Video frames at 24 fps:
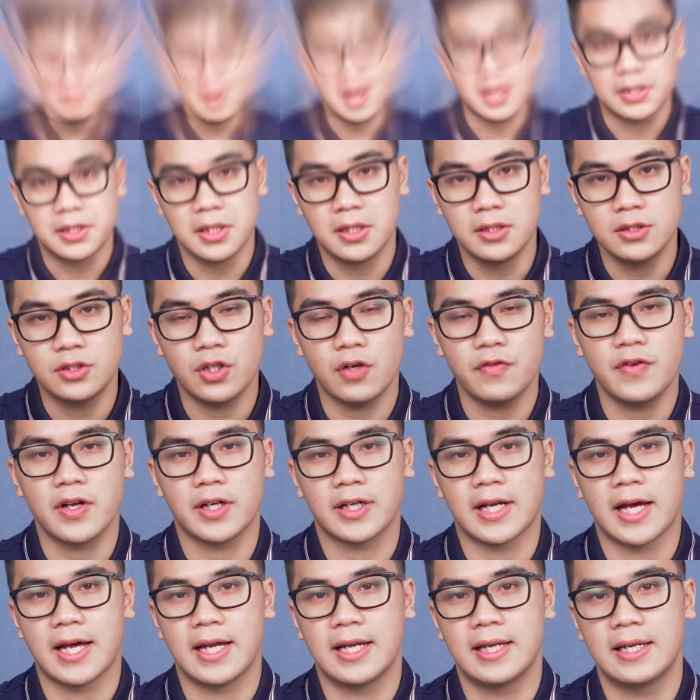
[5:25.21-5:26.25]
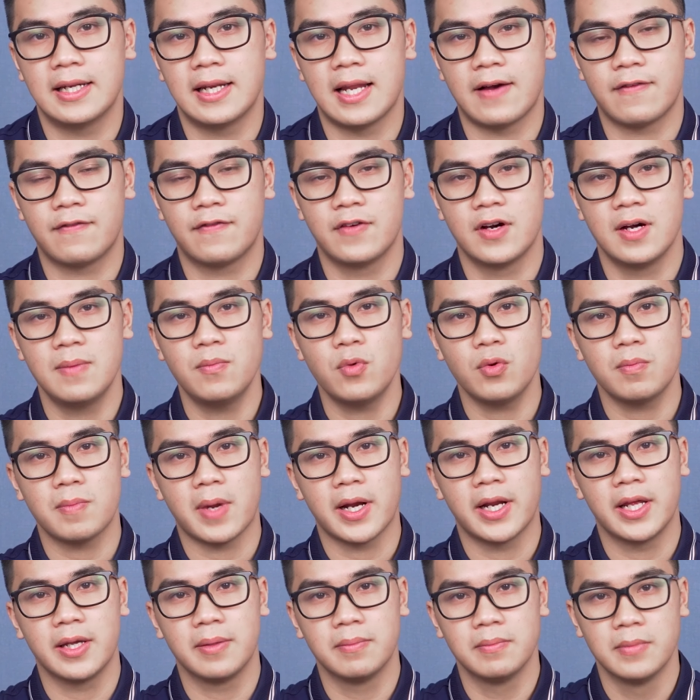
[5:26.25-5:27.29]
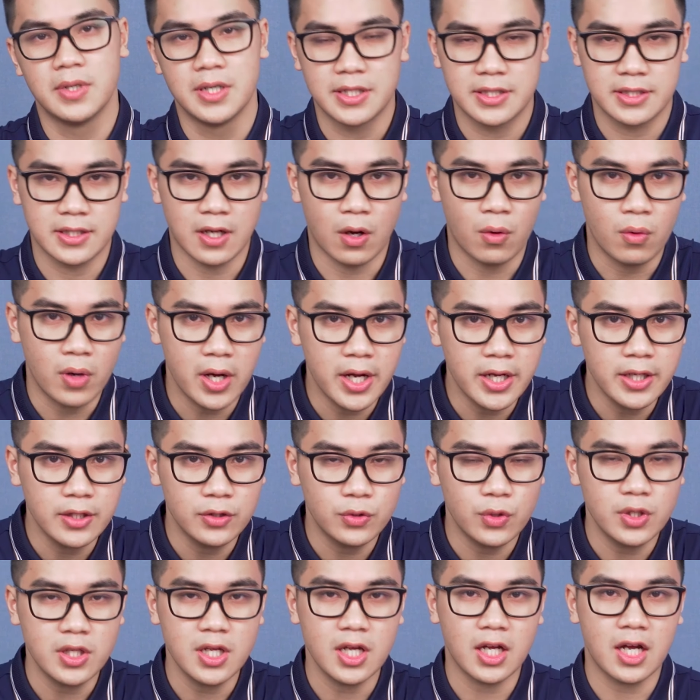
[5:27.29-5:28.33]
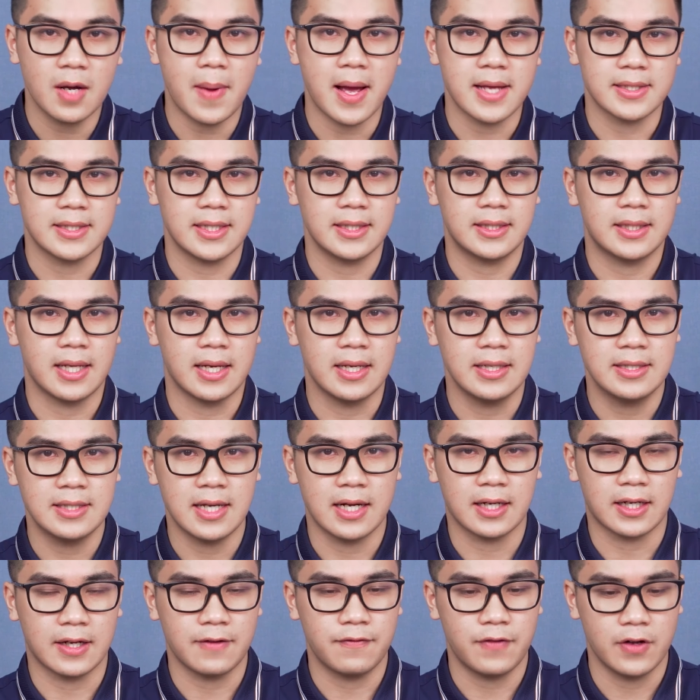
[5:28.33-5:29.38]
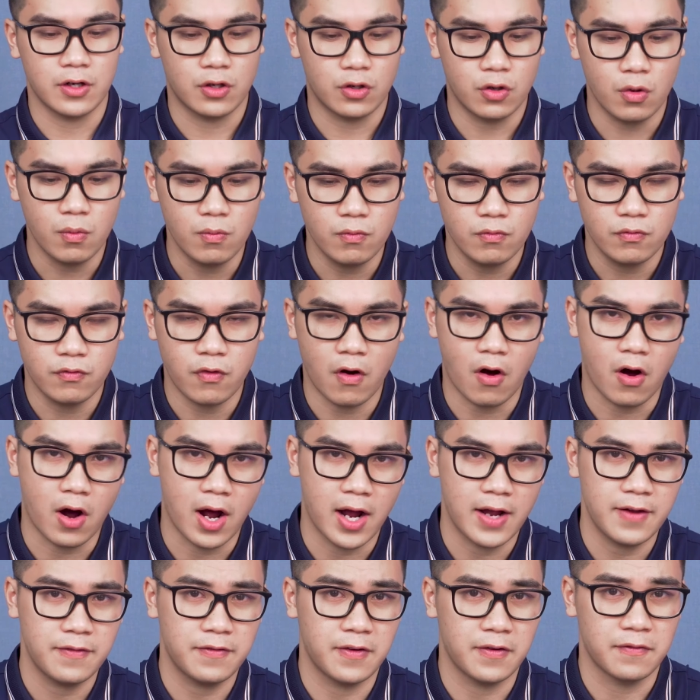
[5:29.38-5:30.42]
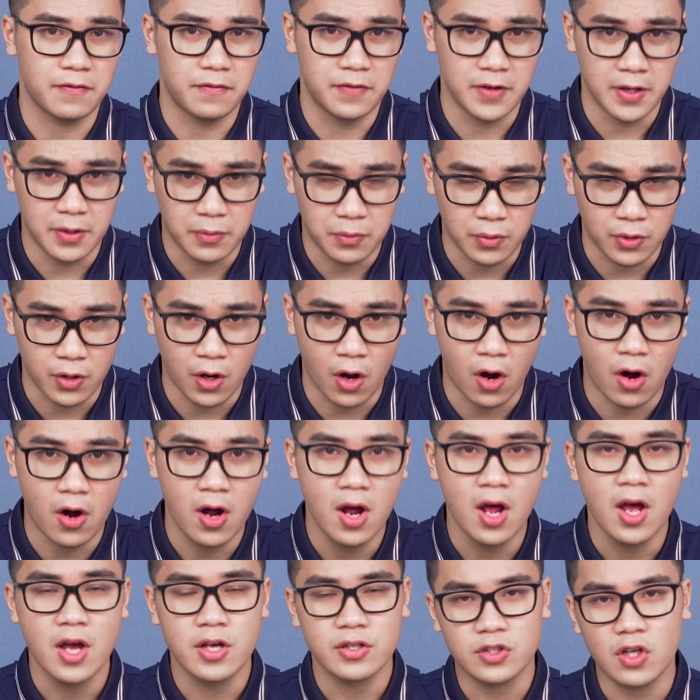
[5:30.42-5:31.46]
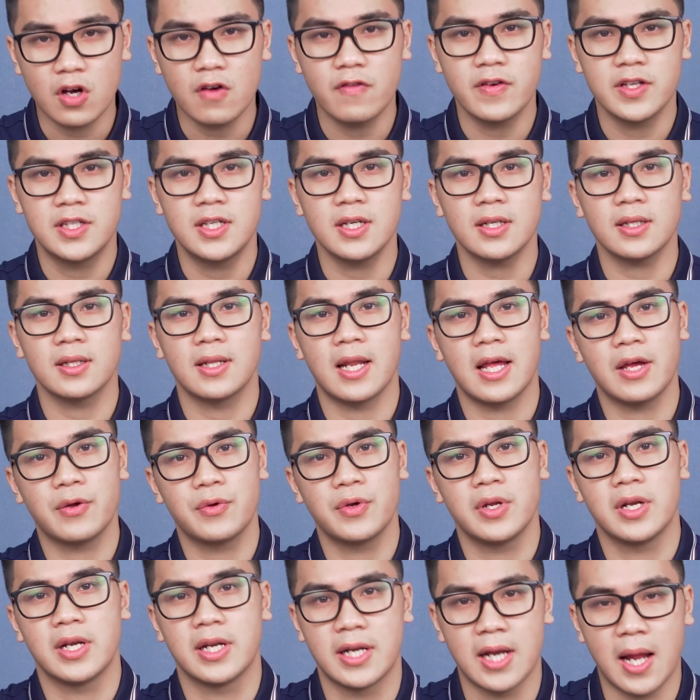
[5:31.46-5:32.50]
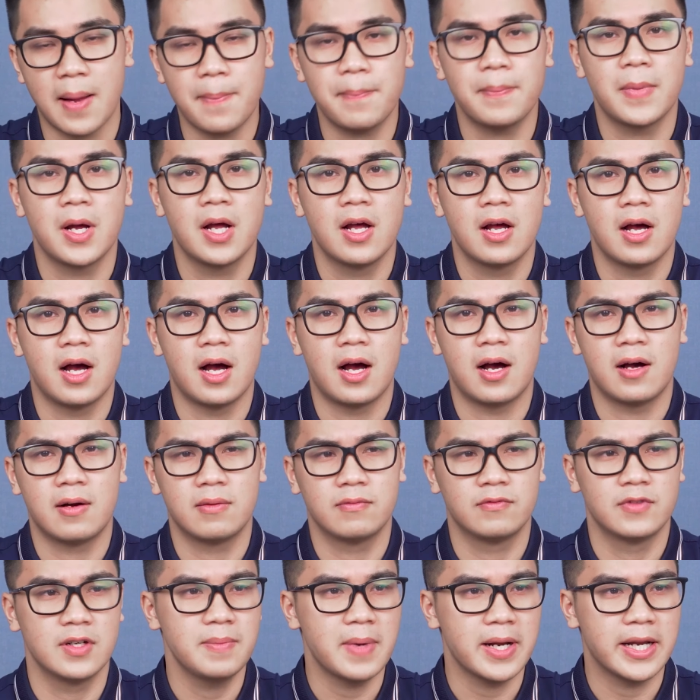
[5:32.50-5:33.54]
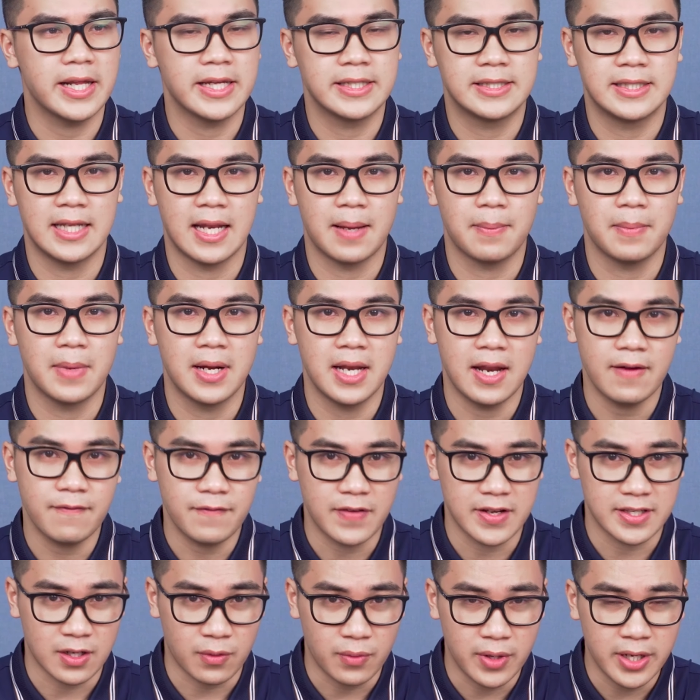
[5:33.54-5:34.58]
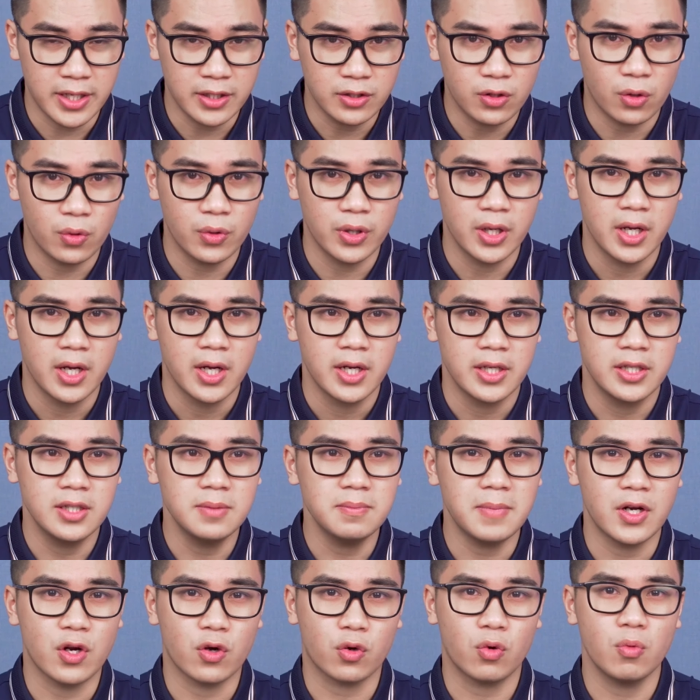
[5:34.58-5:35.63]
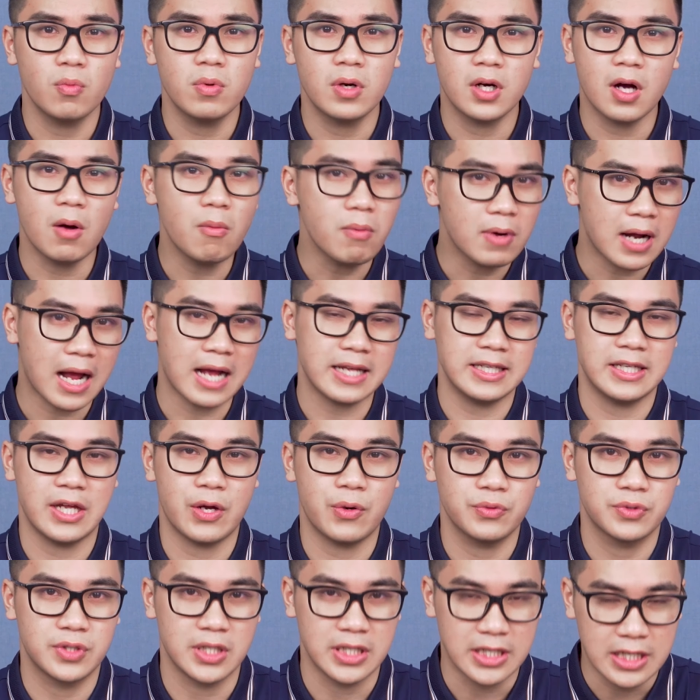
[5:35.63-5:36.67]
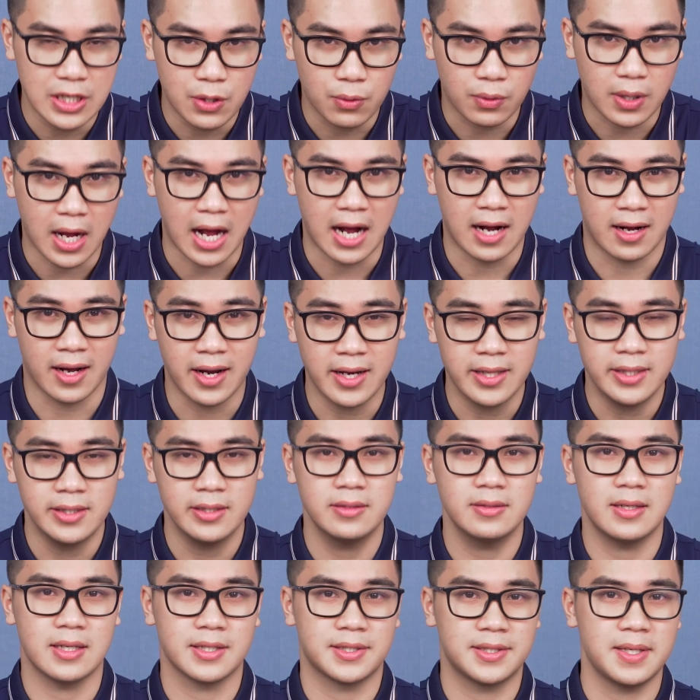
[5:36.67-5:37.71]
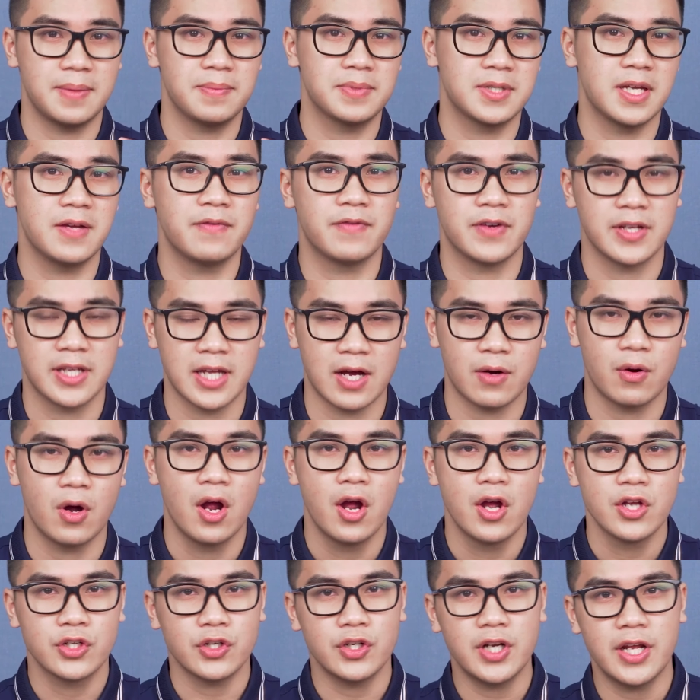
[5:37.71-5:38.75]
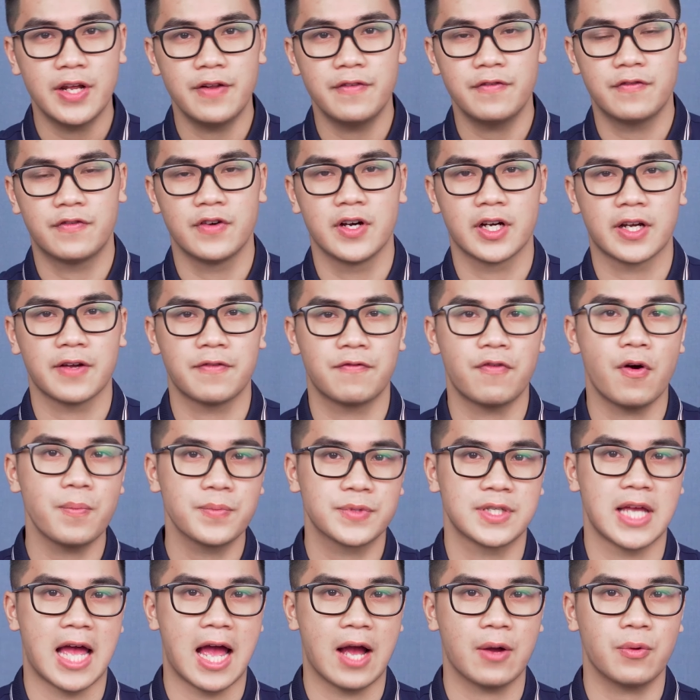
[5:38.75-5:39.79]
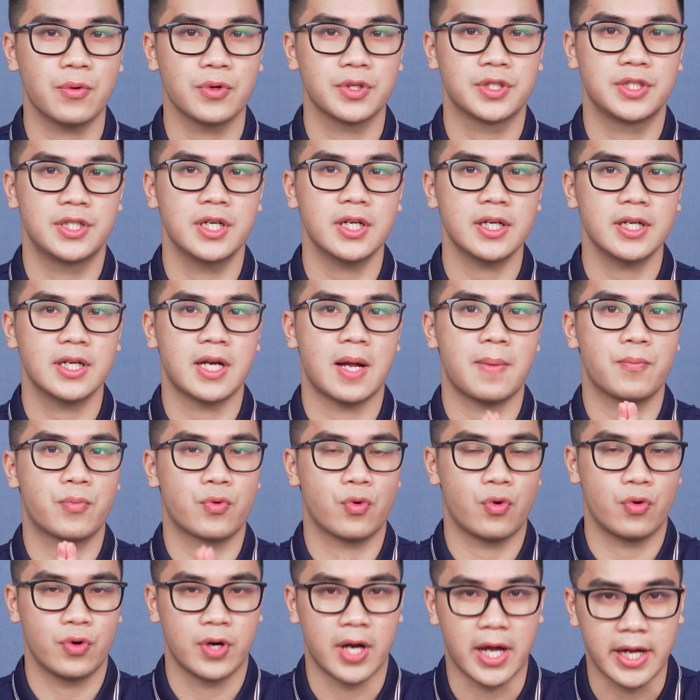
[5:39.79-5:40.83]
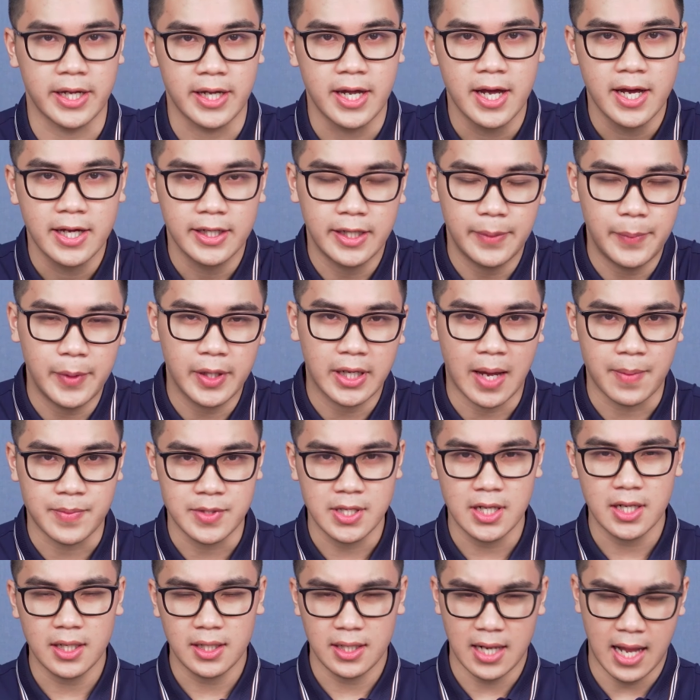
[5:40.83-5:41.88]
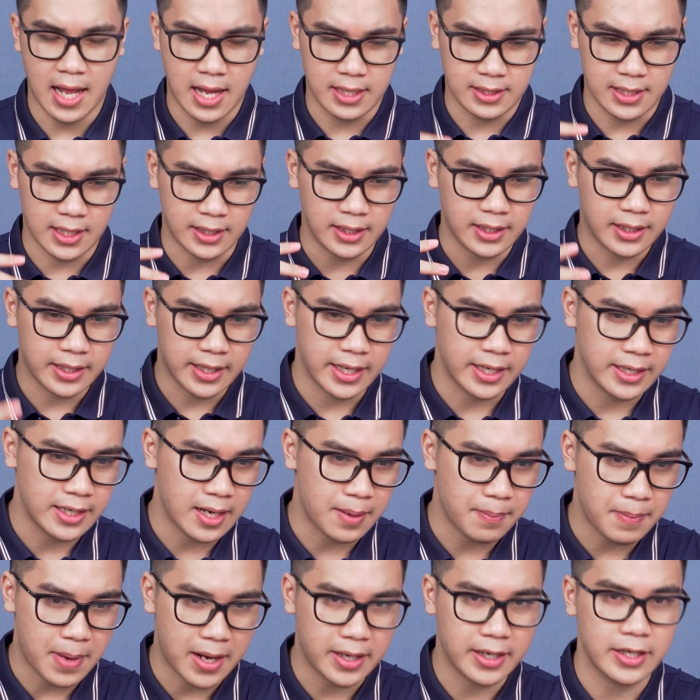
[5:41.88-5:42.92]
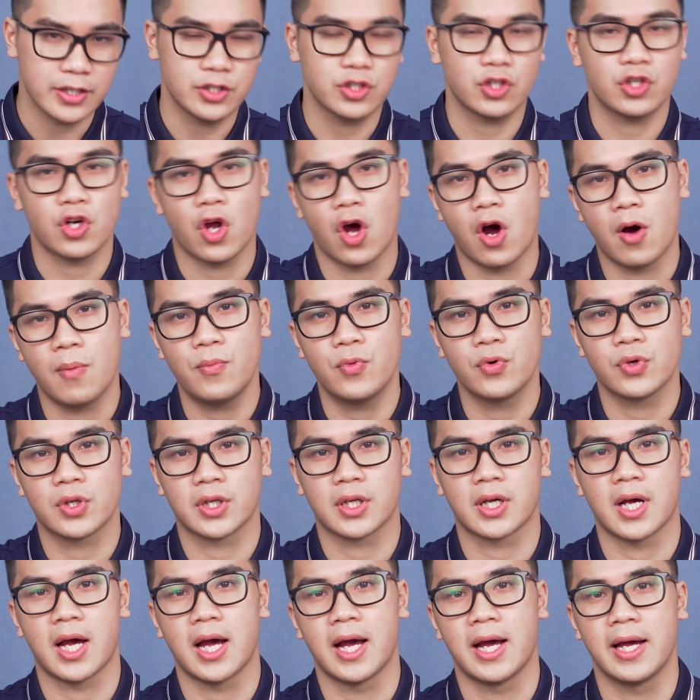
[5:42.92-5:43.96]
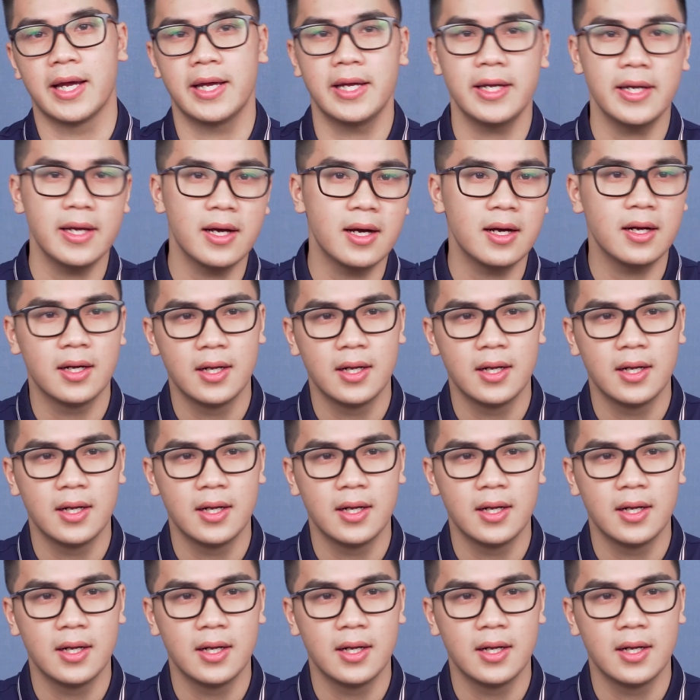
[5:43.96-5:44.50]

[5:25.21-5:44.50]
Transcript: Bằng chứng cho việc này là với một màn hình 16 inch, tuy nhiên các bạn sẽ thấy rằng cái phần khung vỏ hay phần viền của nó so với chiếc Legion 5 à, với màn hình chỉ là 15,6 inch thôi nhưng mà nó cũng không khác nhau gì nhiều cả gần như là xem xem với nhau cho nên với cái form dáng của chiếc 5 Pro này thì mình cảm giác là nhà thiết kế đã mang đến cho nó một cái